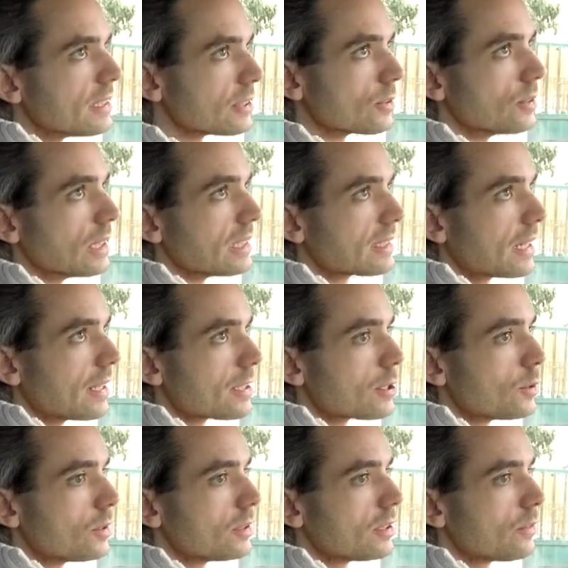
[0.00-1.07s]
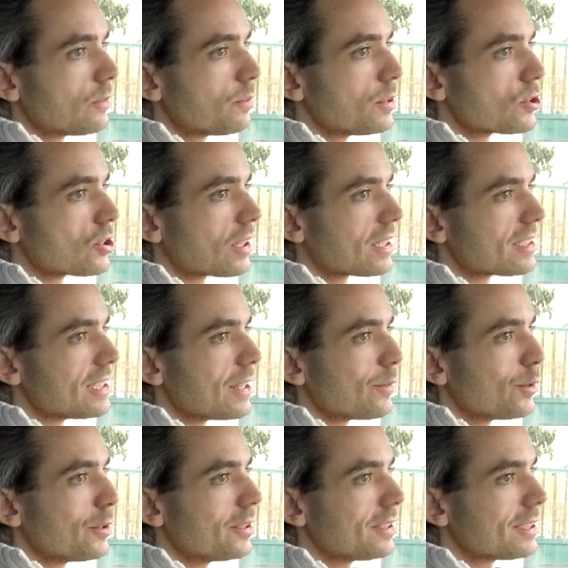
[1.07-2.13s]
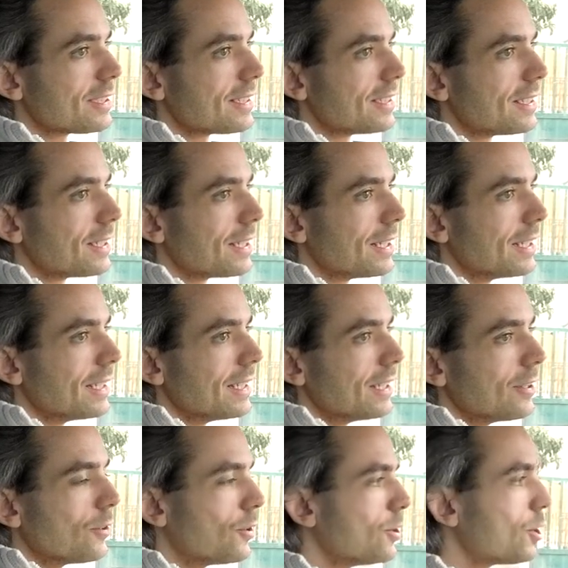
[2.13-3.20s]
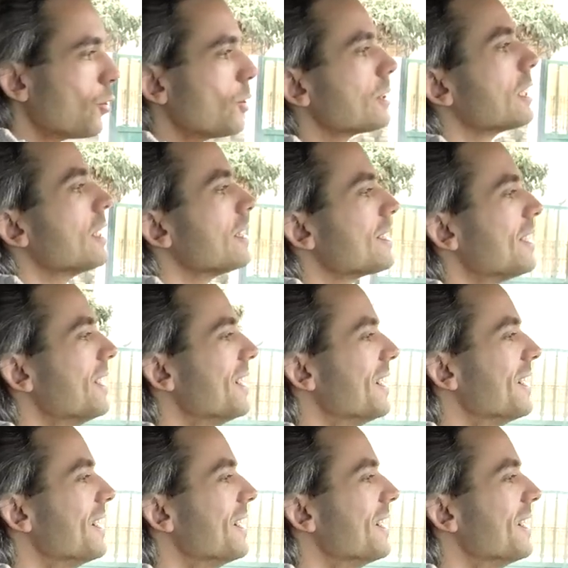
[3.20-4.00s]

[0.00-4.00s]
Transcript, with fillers: So, jetzt geht's los. Ich bin schon ganz nervös. Und los geht's.